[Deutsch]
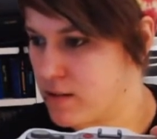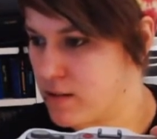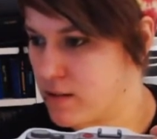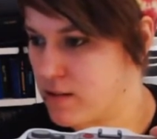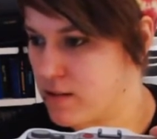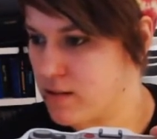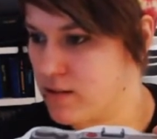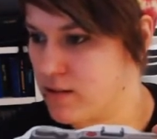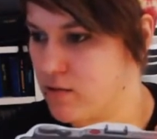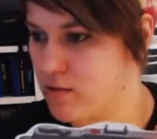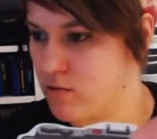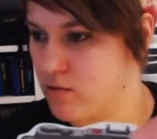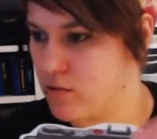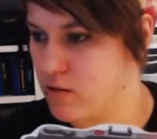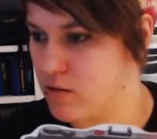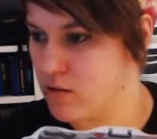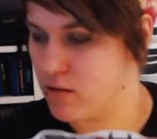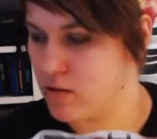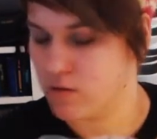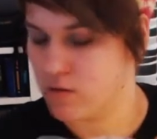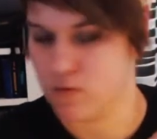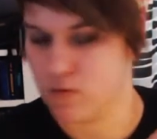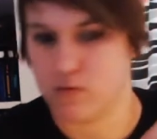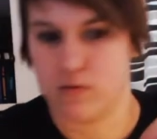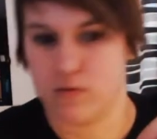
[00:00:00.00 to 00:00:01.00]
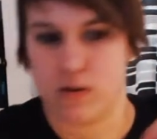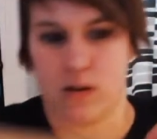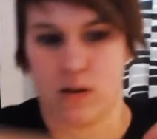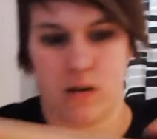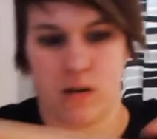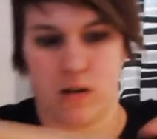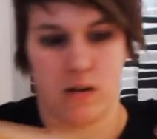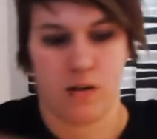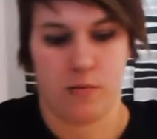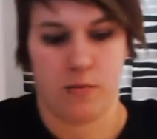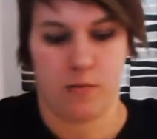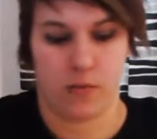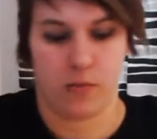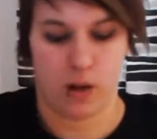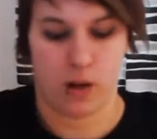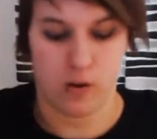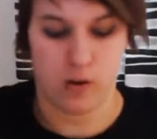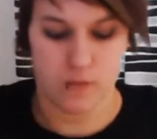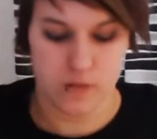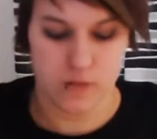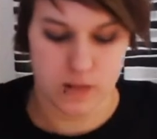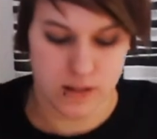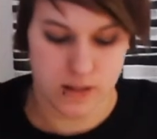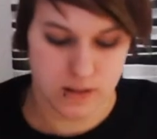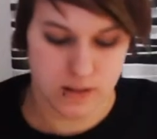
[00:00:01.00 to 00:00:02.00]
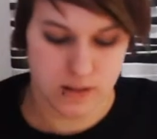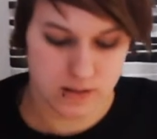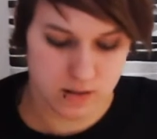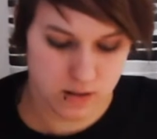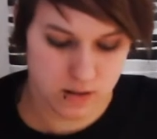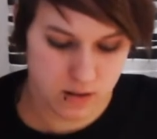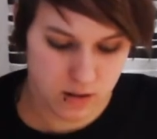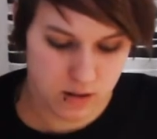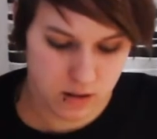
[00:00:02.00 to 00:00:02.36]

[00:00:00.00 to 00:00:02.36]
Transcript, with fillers: Das ist so ein, so ein ähm, Aufsatz.